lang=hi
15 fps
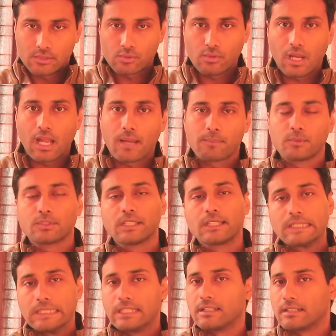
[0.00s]
तो आप उसे
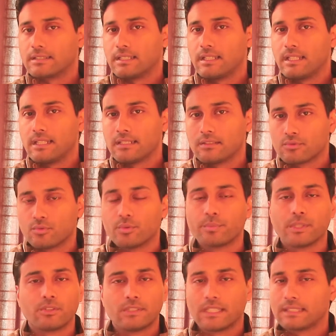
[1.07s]
क्लिक करते हैं तो
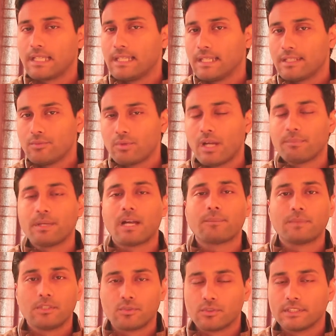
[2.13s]
ओपन हो जाता है लेकिन वहाँ पर
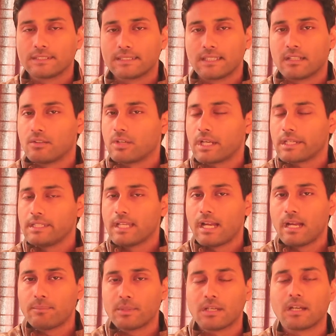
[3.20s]
आपने नोटिस किया होगा कि
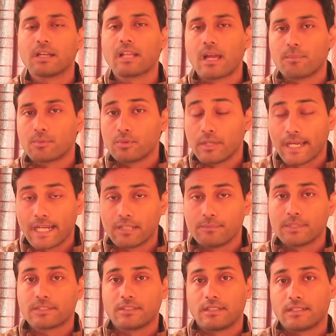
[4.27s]
यहाँ पर अगर आपको
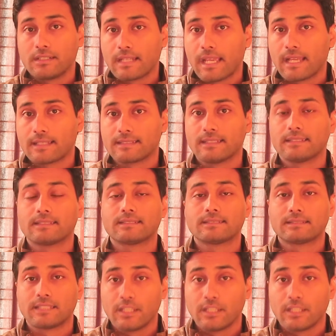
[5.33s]
एडमिनिस्ट्रेटर एक्सेस